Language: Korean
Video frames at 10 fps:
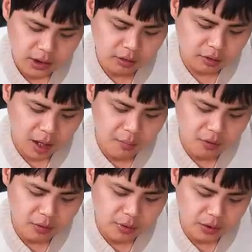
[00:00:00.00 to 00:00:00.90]
이거 다
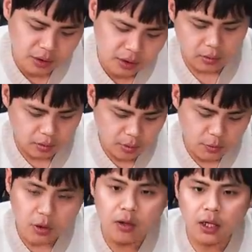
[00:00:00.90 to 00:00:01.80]
먹으면은 거의
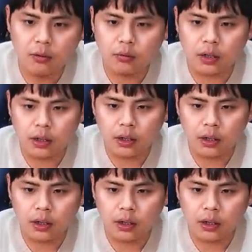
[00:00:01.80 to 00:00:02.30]
뭐 1000칼로리.